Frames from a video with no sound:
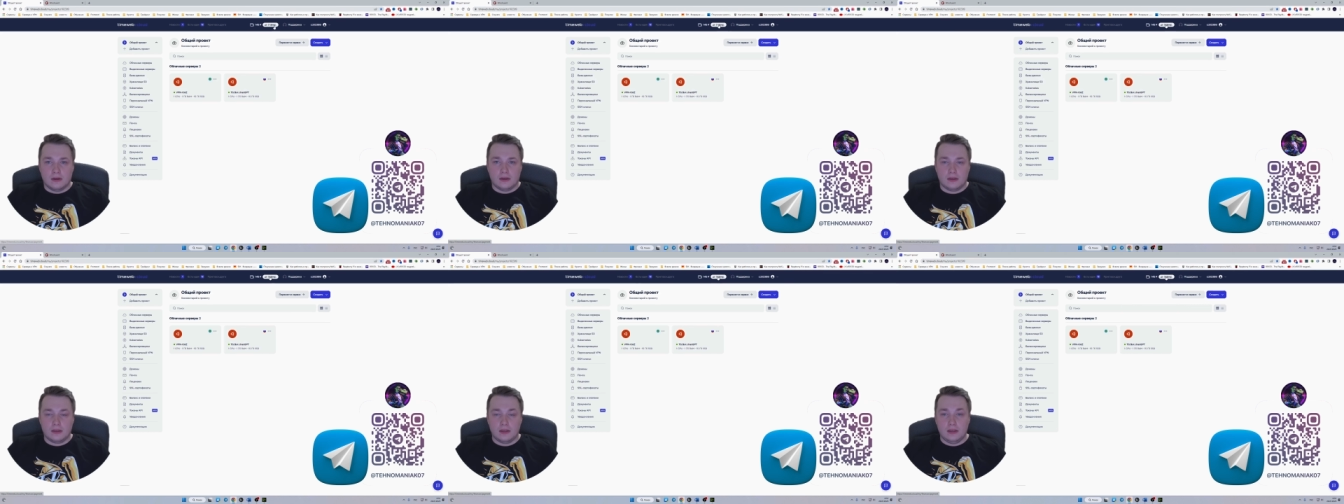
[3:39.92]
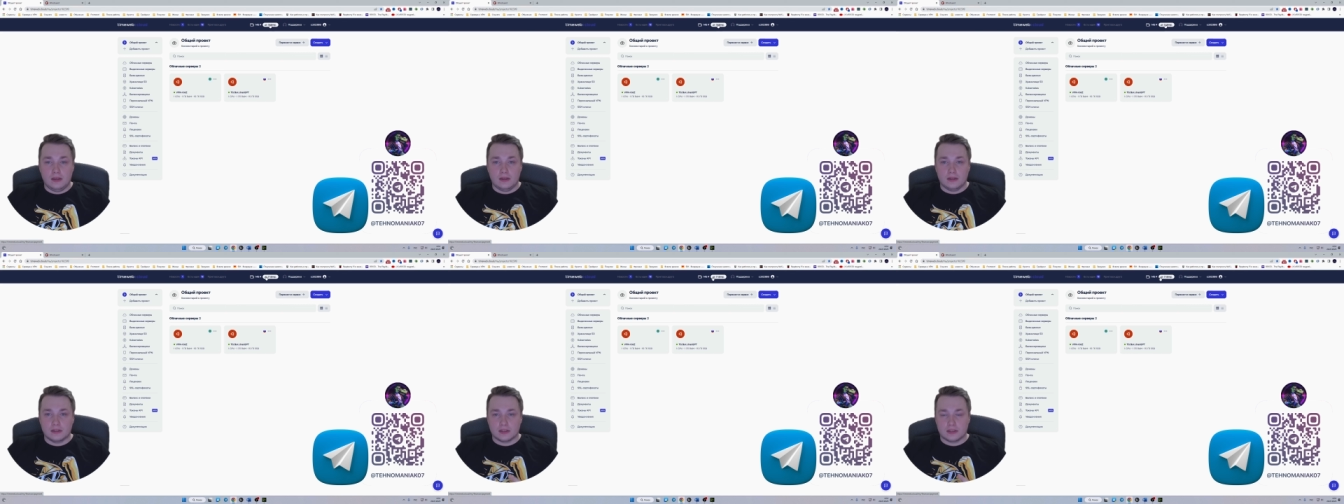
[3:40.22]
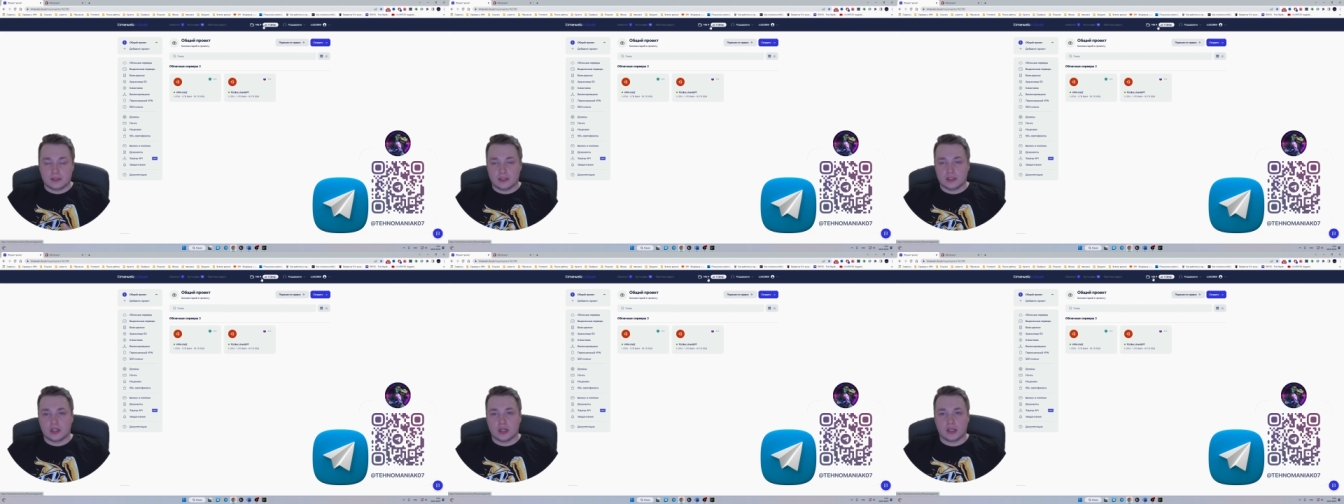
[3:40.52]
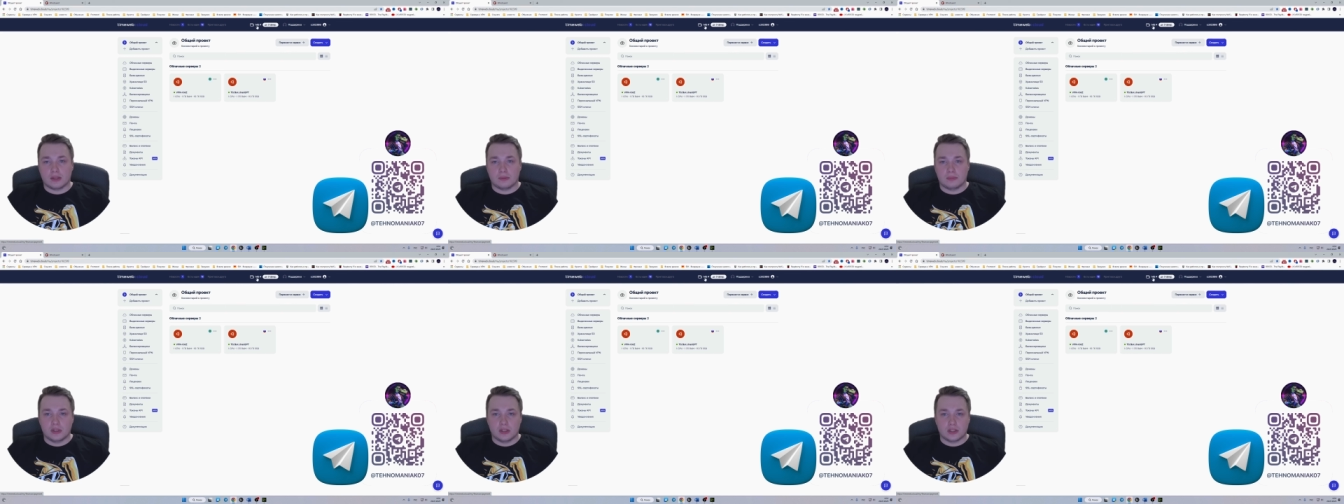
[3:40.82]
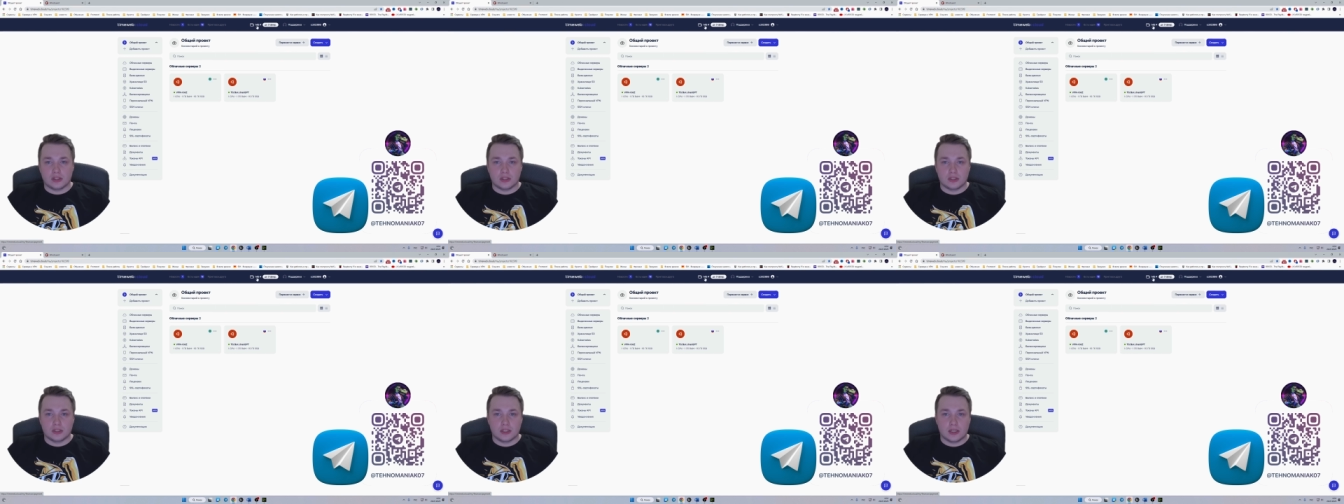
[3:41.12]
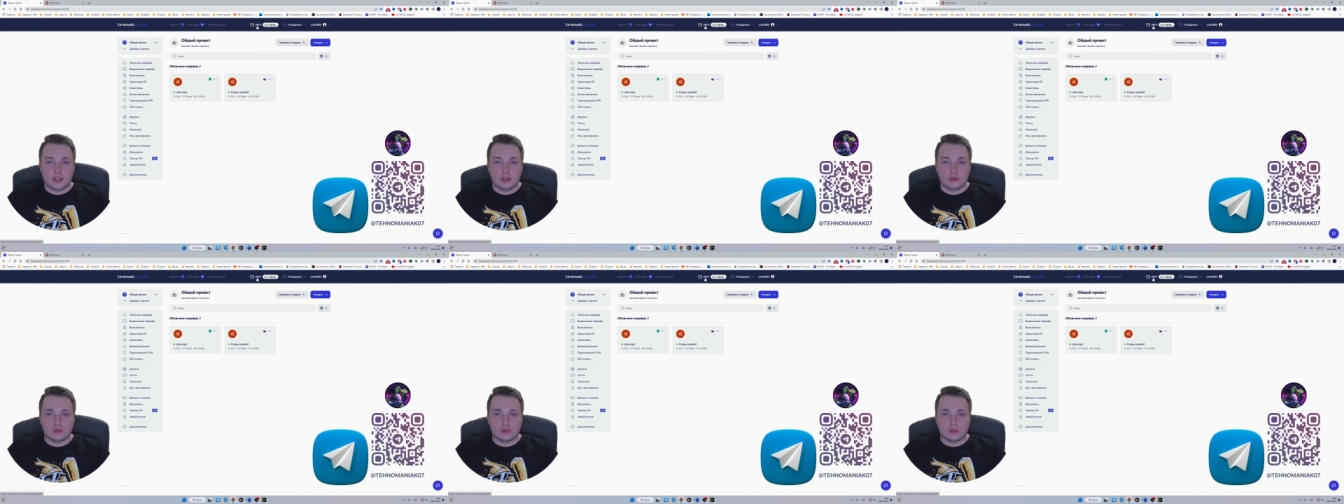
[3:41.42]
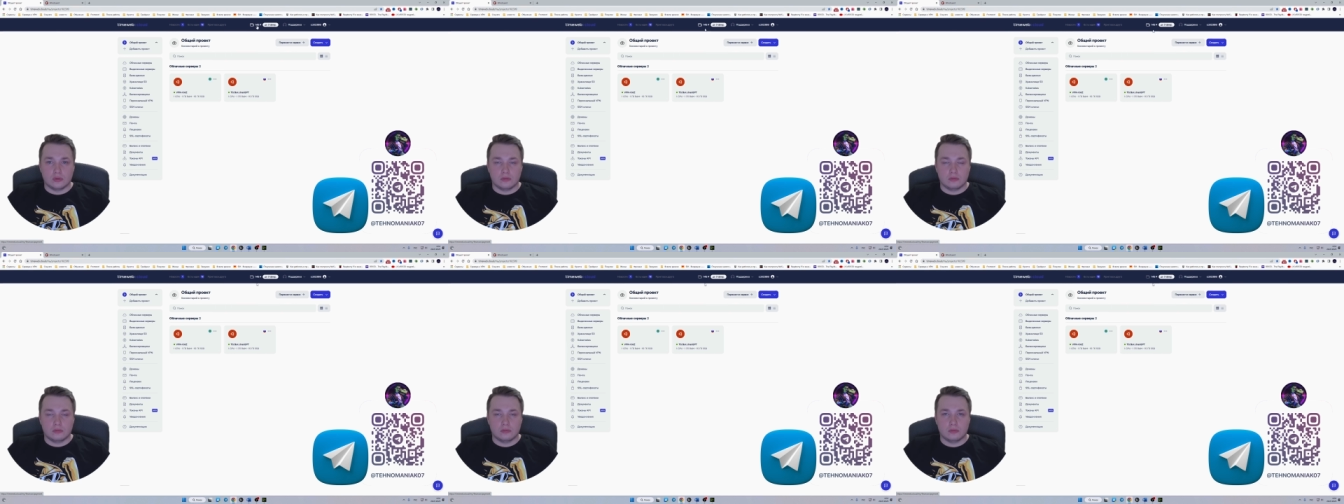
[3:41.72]
И сначала мы должны
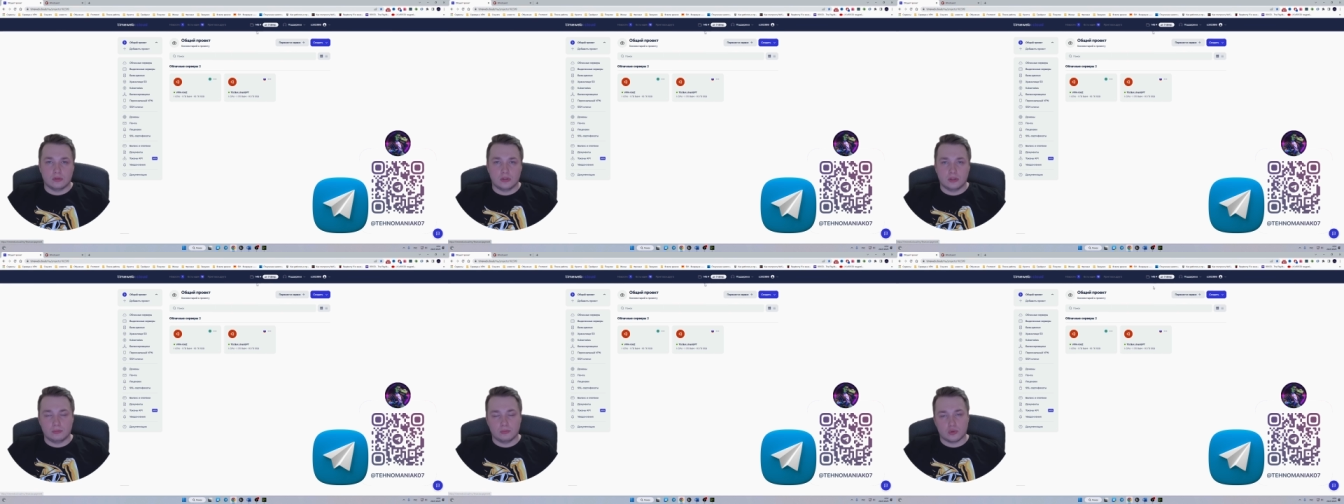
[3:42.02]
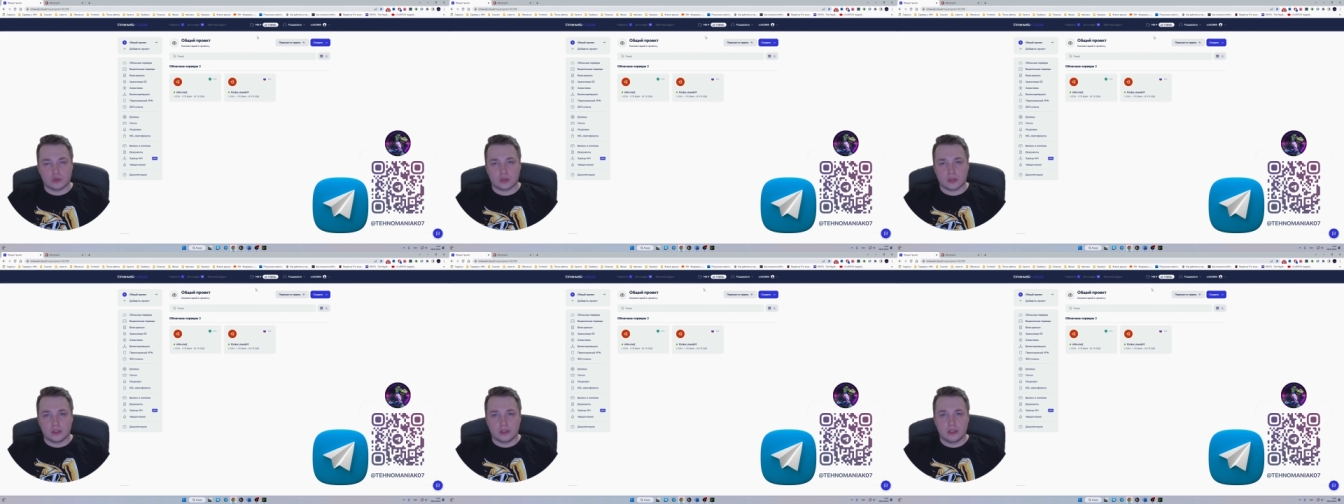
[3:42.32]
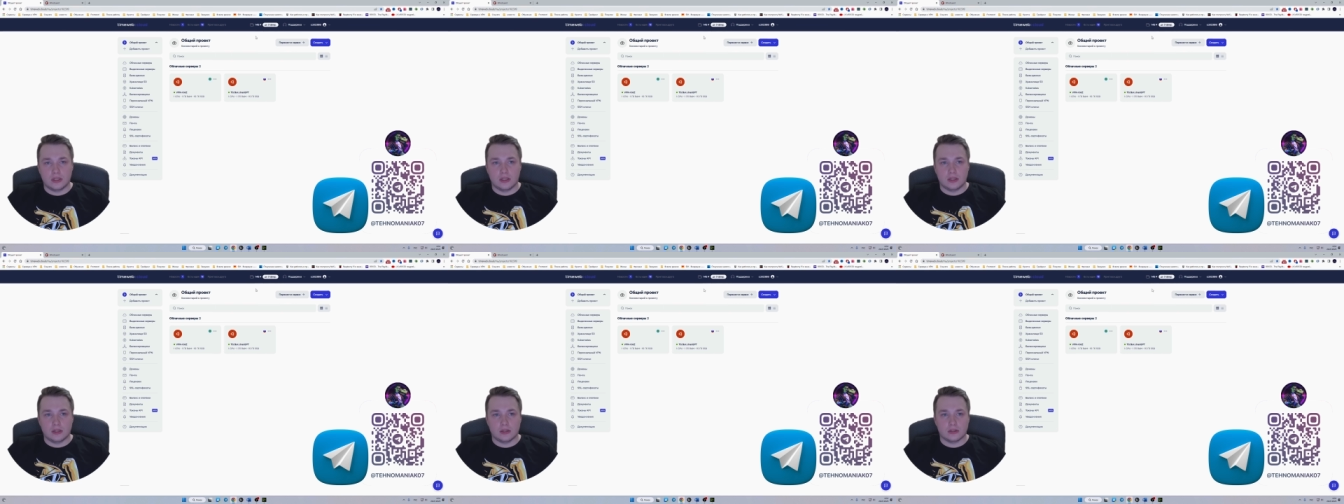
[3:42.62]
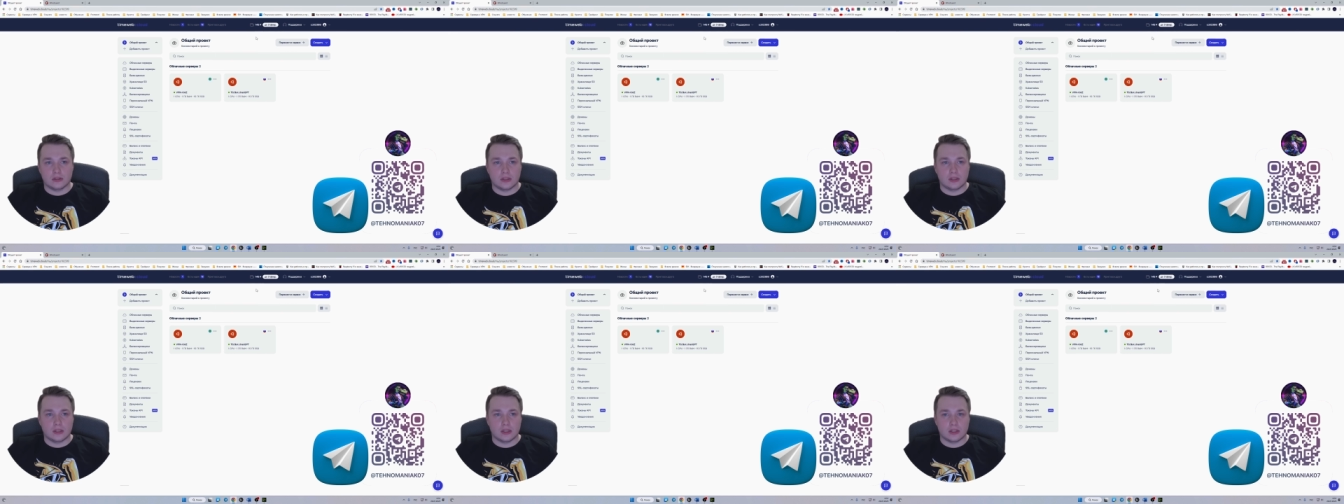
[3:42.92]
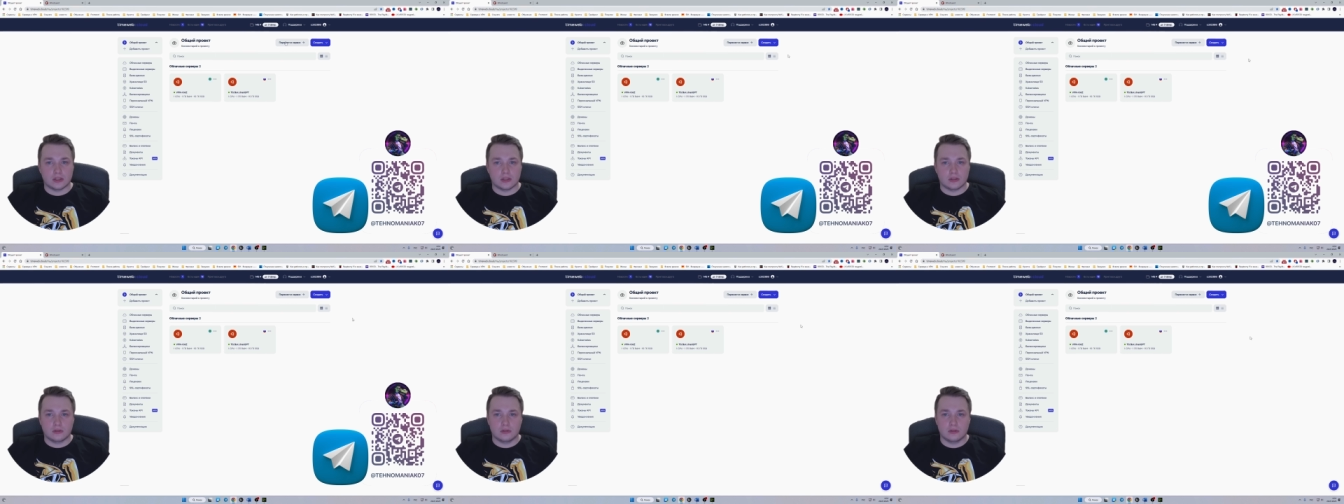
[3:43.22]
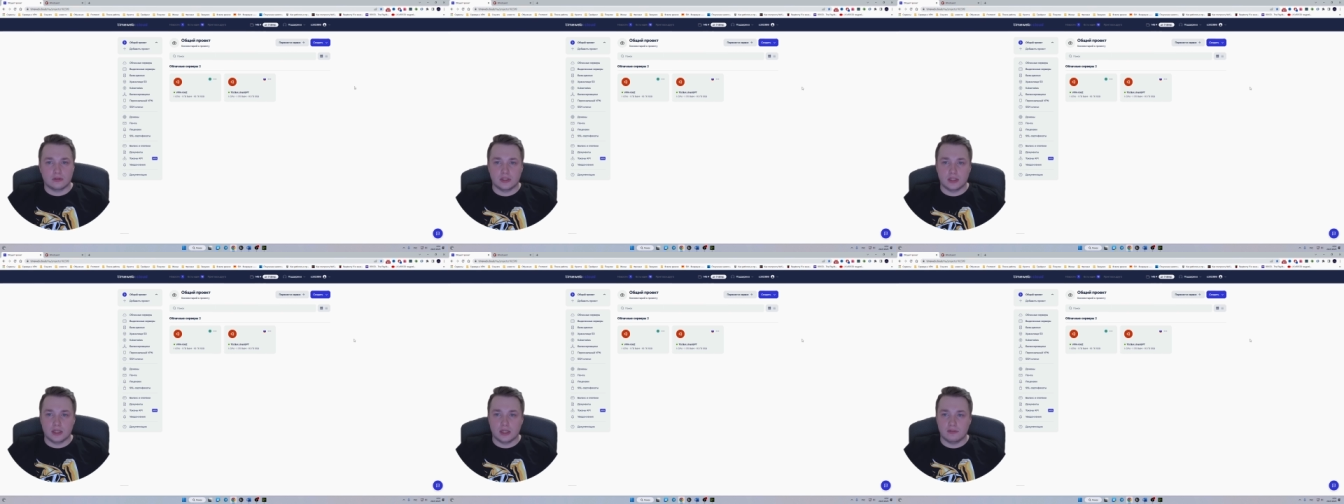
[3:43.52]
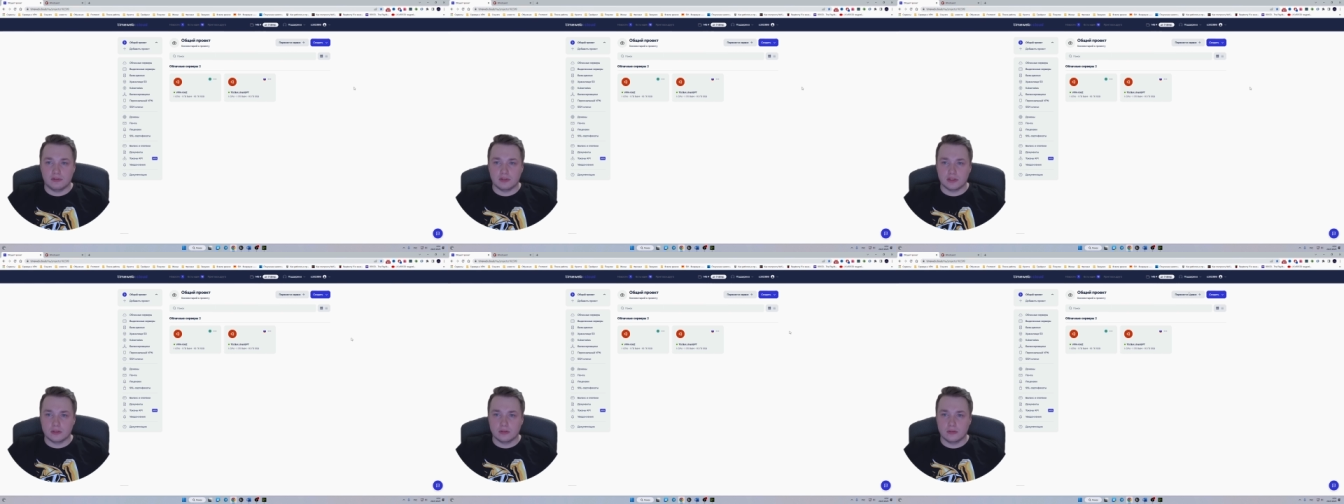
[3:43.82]
закинуть немножко денег на наш
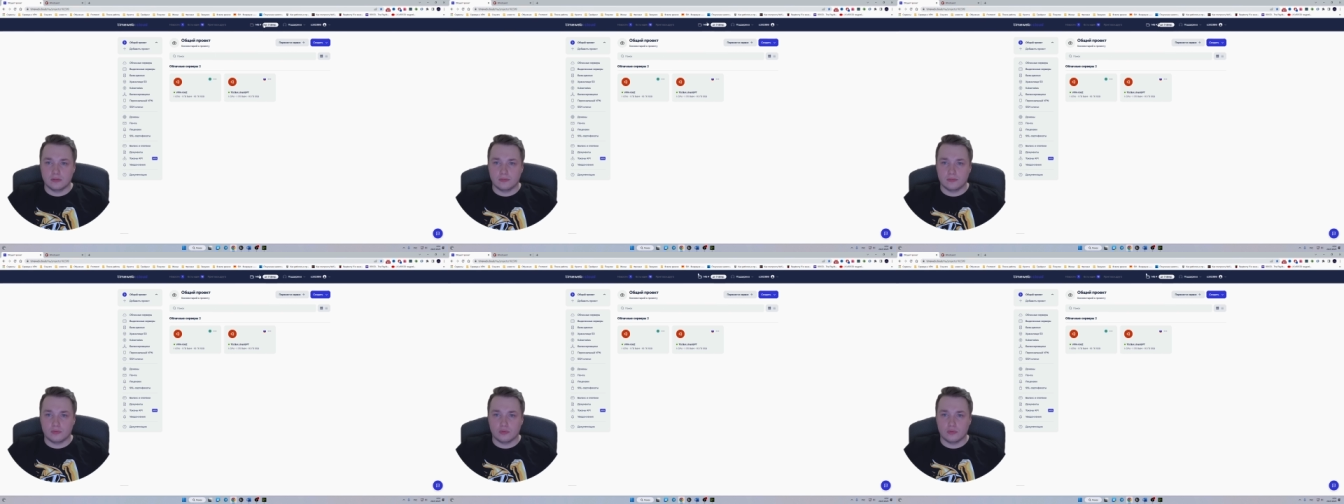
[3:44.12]
сервис.